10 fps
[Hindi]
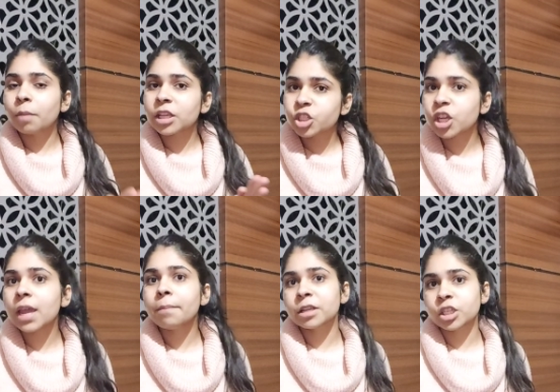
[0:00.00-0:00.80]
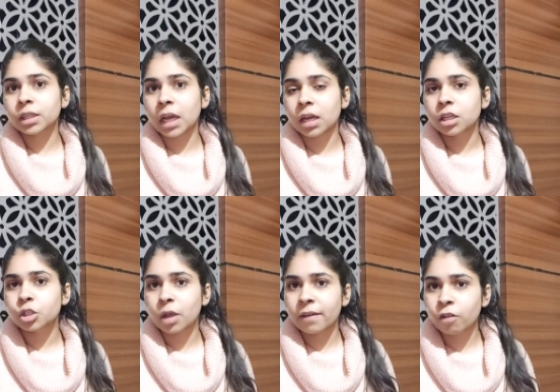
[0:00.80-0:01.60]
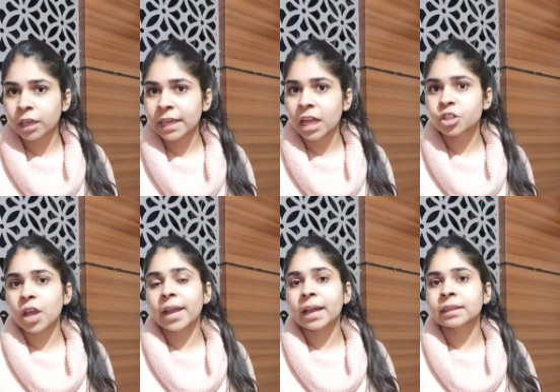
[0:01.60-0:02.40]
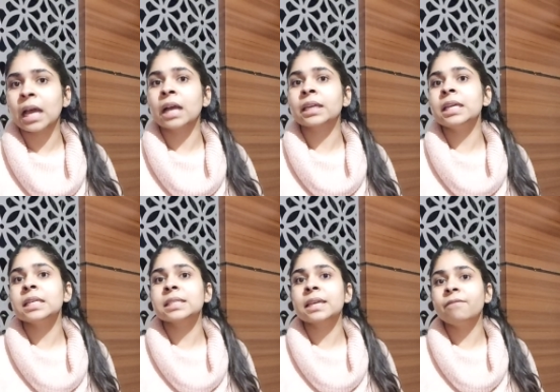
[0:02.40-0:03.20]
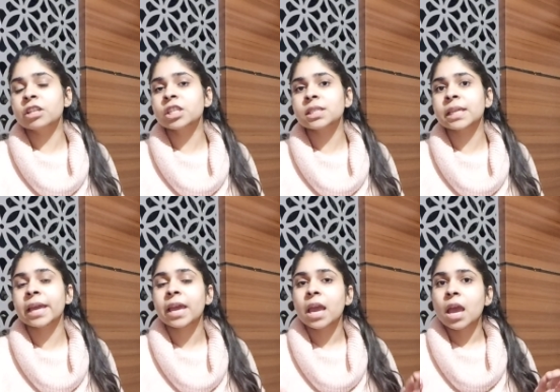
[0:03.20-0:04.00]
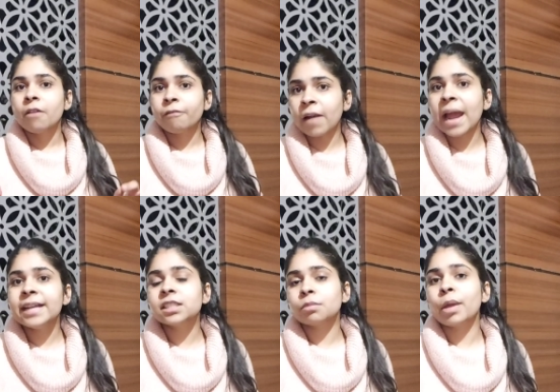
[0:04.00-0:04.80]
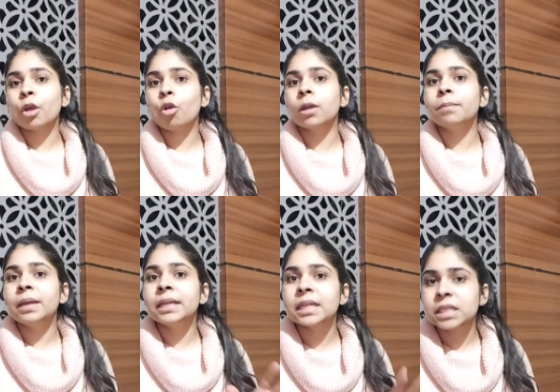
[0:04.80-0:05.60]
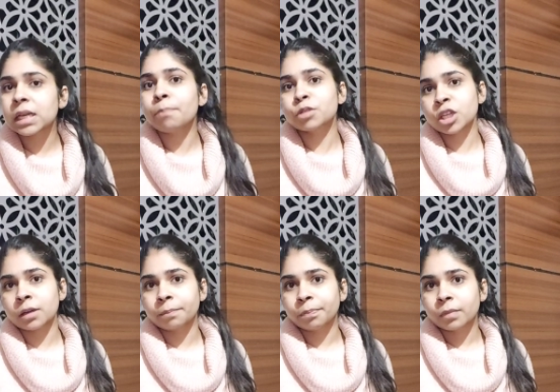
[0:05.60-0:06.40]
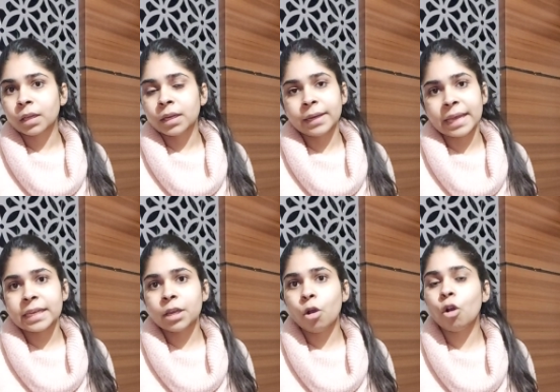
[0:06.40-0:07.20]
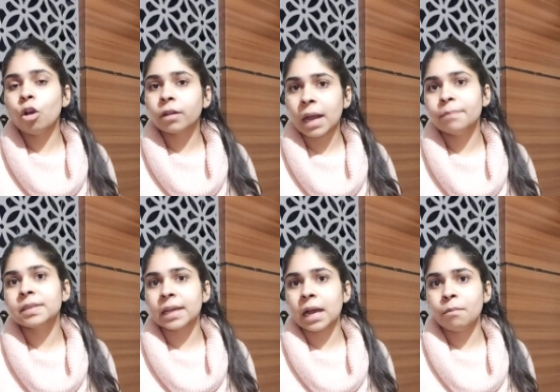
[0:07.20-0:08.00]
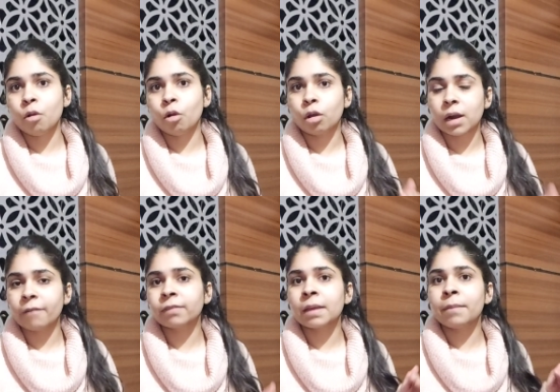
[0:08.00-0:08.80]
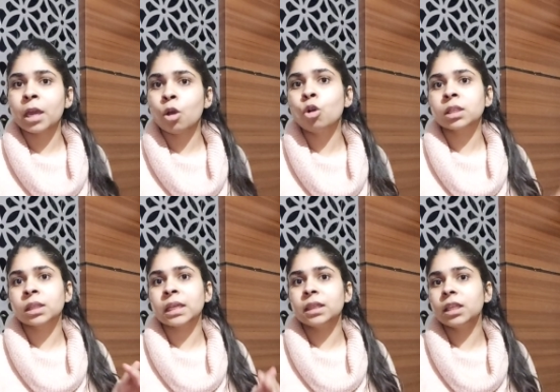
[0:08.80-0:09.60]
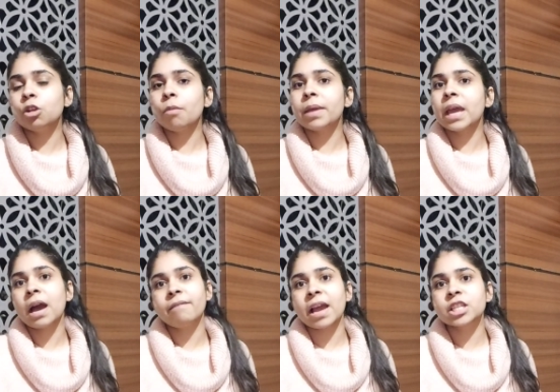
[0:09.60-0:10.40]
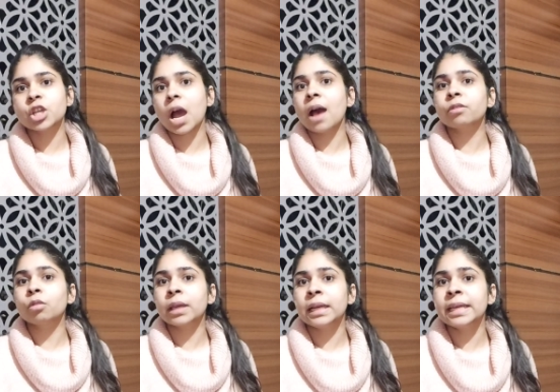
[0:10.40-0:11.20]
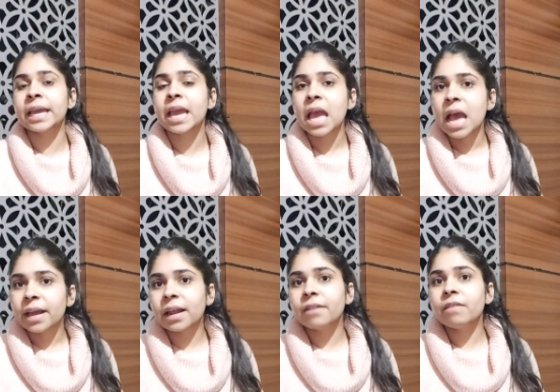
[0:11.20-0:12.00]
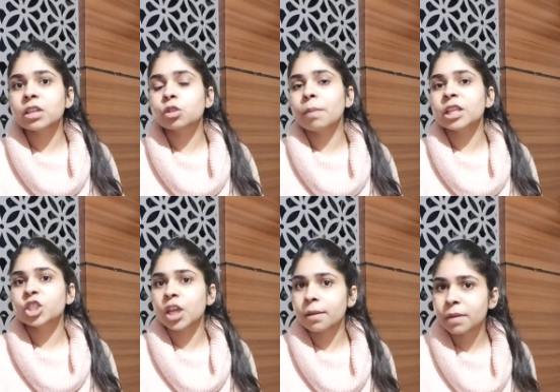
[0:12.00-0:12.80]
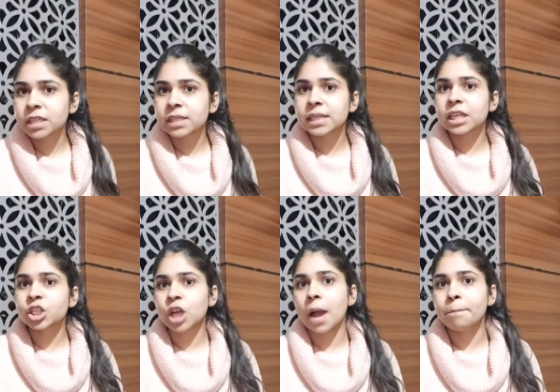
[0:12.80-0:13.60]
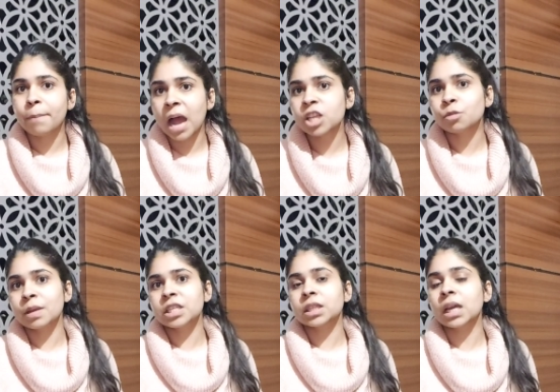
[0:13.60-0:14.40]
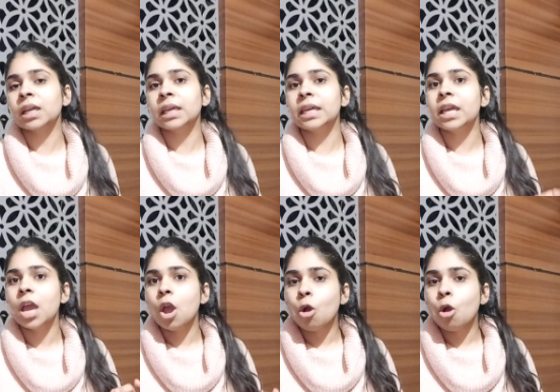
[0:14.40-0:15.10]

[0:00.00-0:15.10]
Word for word: सुबह छह बजे तक जो है वो किया जाएगा ताकि इसकी वजह से फ्लाइट्स में कोई भी डिस्ट्रप्शन नहीं हो और कम से कम हो और हफ्ते में उक्त तीन दिनों में हवाई जहाजों के लिए रनवे सुबह छह बजे से शाम पाँच बजे तक ही